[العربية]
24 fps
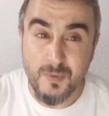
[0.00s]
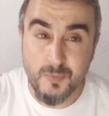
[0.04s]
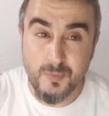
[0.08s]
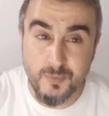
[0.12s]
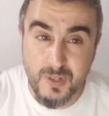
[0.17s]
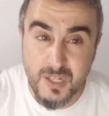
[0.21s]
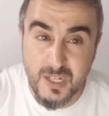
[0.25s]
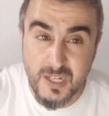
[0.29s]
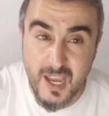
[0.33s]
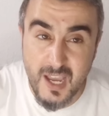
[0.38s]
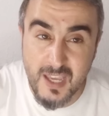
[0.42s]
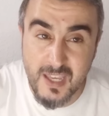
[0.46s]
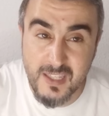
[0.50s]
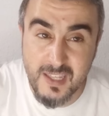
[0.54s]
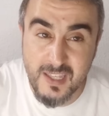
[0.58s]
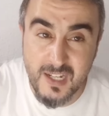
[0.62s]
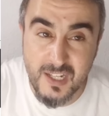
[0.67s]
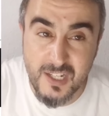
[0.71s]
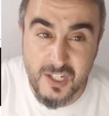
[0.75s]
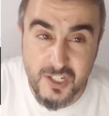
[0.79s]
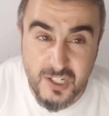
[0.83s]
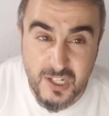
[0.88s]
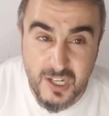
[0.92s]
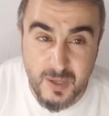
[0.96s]
من الناحيه
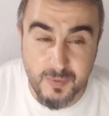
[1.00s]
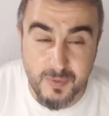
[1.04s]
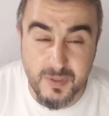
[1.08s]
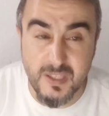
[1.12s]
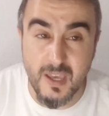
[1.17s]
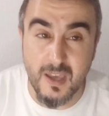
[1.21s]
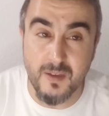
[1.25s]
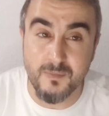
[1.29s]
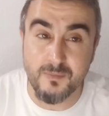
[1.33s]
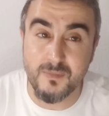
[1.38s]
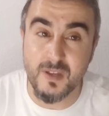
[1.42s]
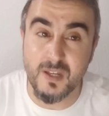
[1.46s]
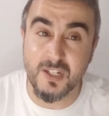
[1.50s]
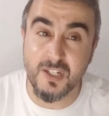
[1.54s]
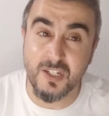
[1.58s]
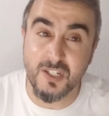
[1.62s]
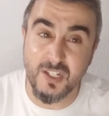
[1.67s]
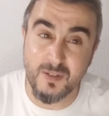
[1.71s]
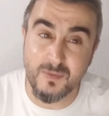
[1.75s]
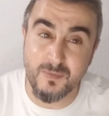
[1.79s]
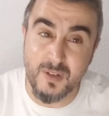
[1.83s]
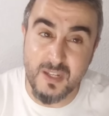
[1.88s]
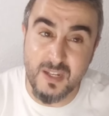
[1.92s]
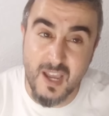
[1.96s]
الايجابيه
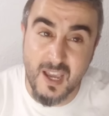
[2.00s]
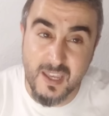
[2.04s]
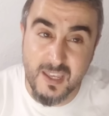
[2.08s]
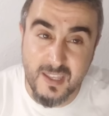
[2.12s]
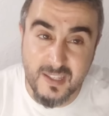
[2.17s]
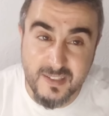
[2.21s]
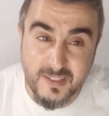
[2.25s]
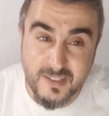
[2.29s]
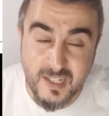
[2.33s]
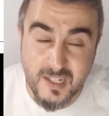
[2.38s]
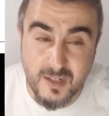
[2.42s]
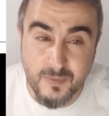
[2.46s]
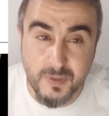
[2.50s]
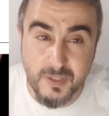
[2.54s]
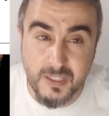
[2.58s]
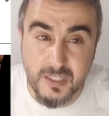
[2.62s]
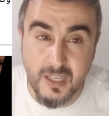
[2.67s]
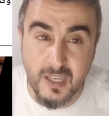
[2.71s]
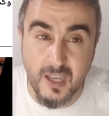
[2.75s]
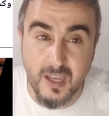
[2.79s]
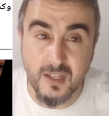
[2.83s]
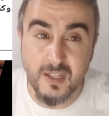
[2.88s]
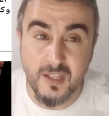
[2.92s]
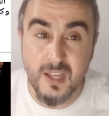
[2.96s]
ماشي من الناحيه
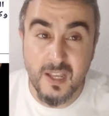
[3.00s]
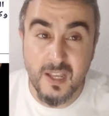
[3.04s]
السلبيه